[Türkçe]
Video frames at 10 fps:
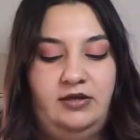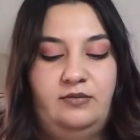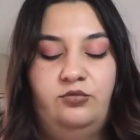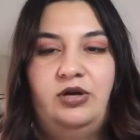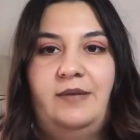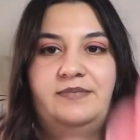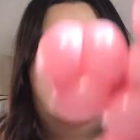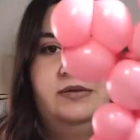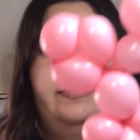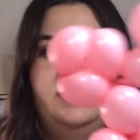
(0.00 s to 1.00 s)
Bu
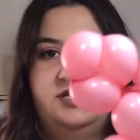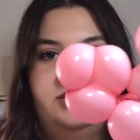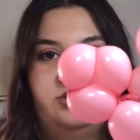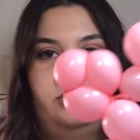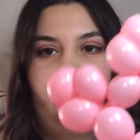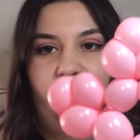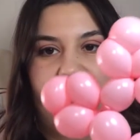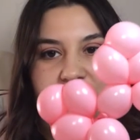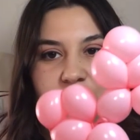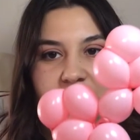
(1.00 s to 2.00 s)
yaptığımı beş
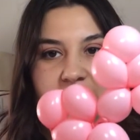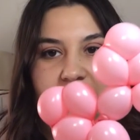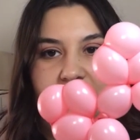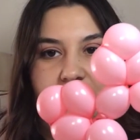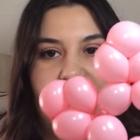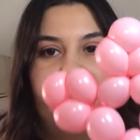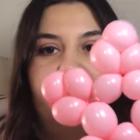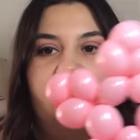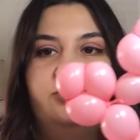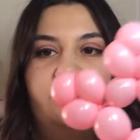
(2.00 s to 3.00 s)
köşeli olarak yaptım.
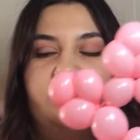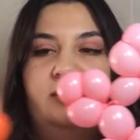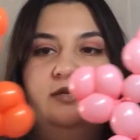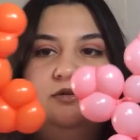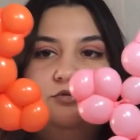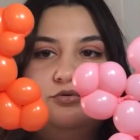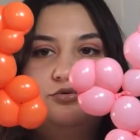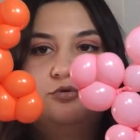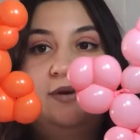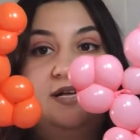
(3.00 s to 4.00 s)
Beş köşelinin
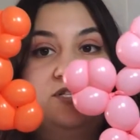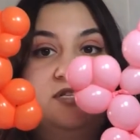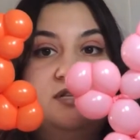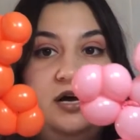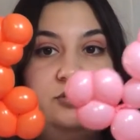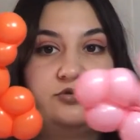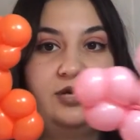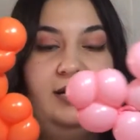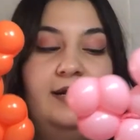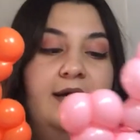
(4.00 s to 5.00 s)
duruşu bence daha
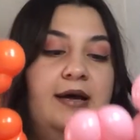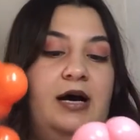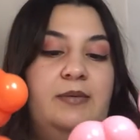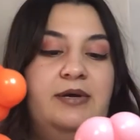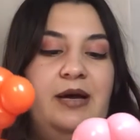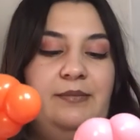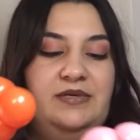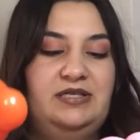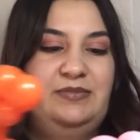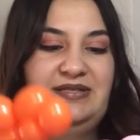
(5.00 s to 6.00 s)
güzel. Ama
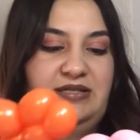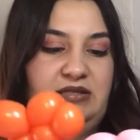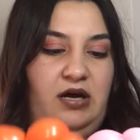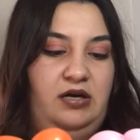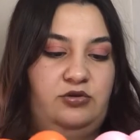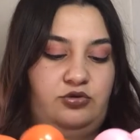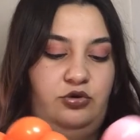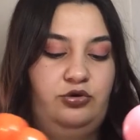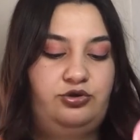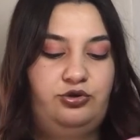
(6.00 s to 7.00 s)
yapması bir tık daha
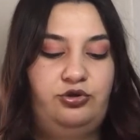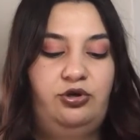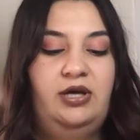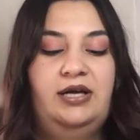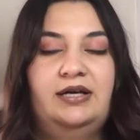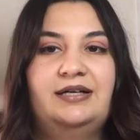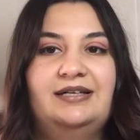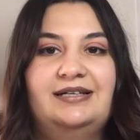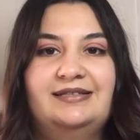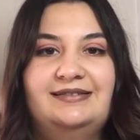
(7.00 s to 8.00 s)
zor. Çünkü
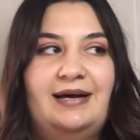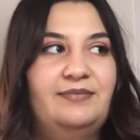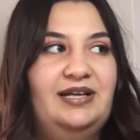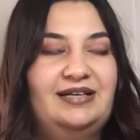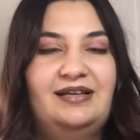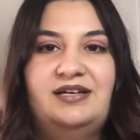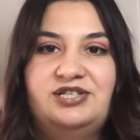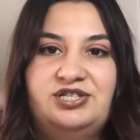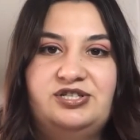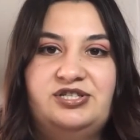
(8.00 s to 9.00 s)
e, tam ne kadar
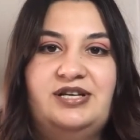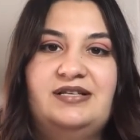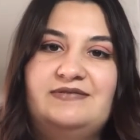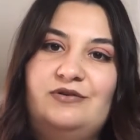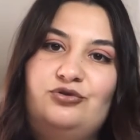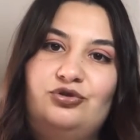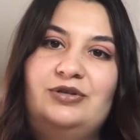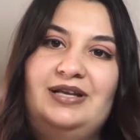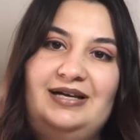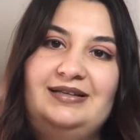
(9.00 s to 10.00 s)
şişireceğiniz ve ucunda
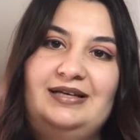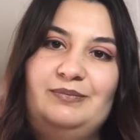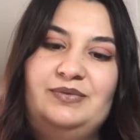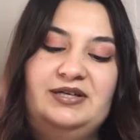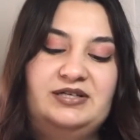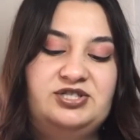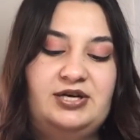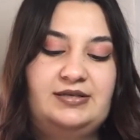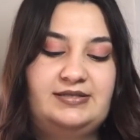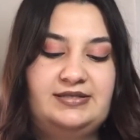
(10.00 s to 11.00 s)
ne kadar ip
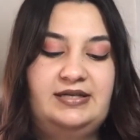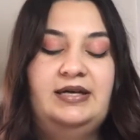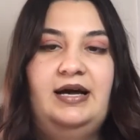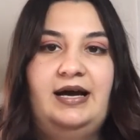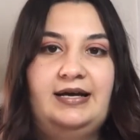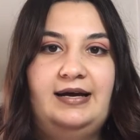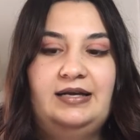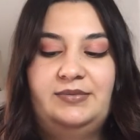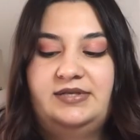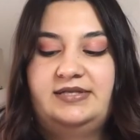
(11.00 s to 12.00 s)
bırakacağınızı
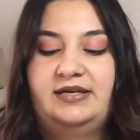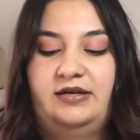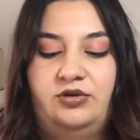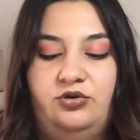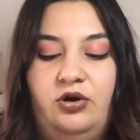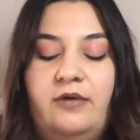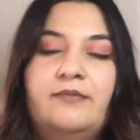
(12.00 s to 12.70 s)
ayarlamanız gerekiyor.